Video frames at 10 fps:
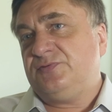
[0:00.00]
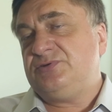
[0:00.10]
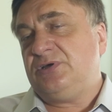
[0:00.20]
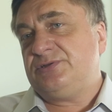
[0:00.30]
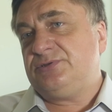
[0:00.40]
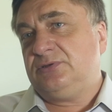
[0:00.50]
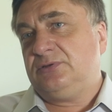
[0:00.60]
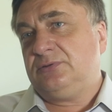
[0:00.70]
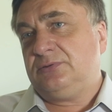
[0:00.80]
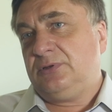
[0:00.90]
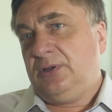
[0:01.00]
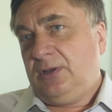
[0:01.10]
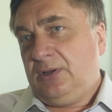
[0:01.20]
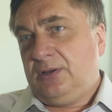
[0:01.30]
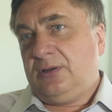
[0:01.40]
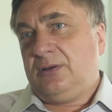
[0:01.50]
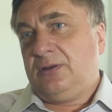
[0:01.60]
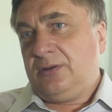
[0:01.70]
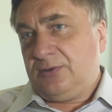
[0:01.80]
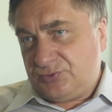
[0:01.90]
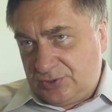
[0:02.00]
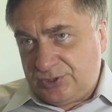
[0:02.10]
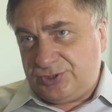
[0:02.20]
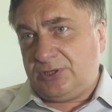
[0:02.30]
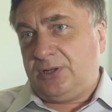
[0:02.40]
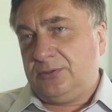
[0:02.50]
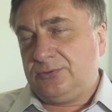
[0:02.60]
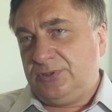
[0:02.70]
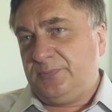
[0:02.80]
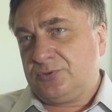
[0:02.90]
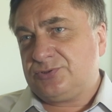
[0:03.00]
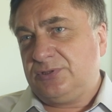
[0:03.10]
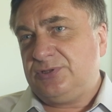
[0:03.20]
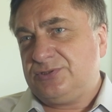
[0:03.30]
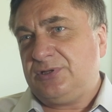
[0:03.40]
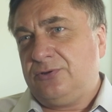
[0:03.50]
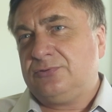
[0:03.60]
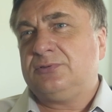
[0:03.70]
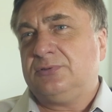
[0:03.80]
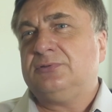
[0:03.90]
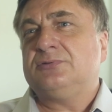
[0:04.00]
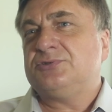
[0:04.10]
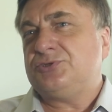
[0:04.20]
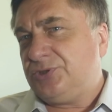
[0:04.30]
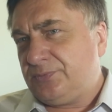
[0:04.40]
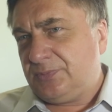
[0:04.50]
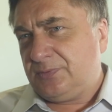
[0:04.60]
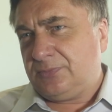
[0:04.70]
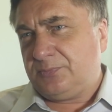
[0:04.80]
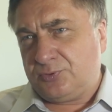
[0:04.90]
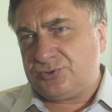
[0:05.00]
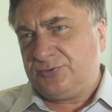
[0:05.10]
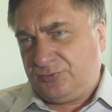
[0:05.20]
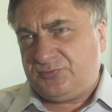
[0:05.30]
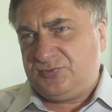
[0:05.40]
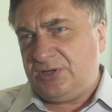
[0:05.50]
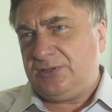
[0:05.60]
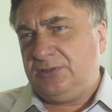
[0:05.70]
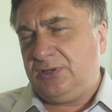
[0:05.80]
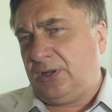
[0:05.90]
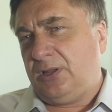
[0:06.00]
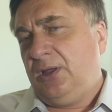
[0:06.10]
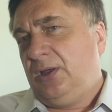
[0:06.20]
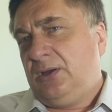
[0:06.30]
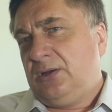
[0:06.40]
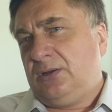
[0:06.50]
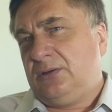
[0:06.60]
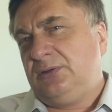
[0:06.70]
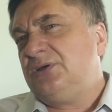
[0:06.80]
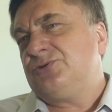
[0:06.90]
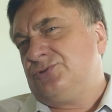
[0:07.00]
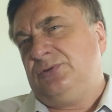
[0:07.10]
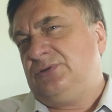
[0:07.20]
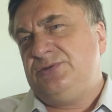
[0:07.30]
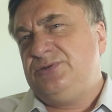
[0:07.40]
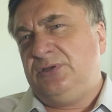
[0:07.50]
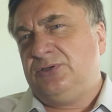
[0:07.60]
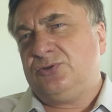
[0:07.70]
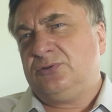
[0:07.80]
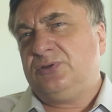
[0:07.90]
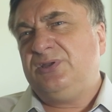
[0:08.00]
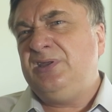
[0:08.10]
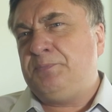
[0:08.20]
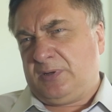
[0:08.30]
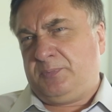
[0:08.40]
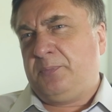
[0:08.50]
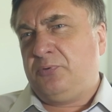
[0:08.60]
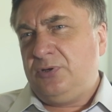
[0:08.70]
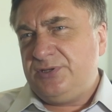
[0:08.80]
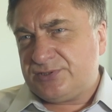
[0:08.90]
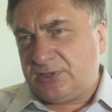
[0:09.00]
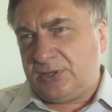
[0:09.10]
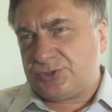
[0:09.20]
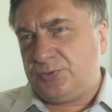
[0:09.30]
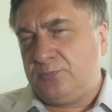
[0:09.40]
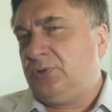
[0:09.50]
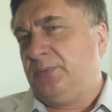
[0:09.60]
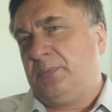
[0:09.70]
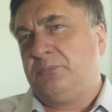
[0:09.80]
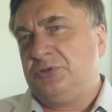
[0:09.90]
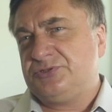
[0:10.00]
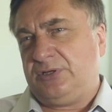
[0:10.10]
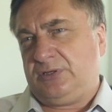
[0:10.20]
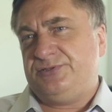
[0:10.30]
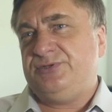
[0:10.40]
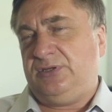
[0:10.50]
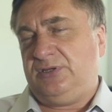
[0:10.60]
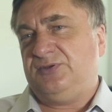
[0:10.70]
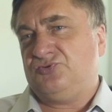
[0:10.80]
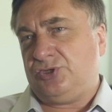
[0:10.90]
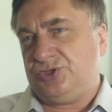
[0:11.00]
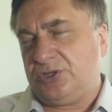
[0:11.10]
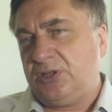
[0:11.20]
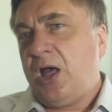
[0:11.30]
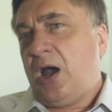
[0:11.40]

взять э, э, встречал, но они просто не знают, э, зачем им просто вот взять, да. ясно, что эта идея гиперпопулистская, что более популистских идей я не встречал,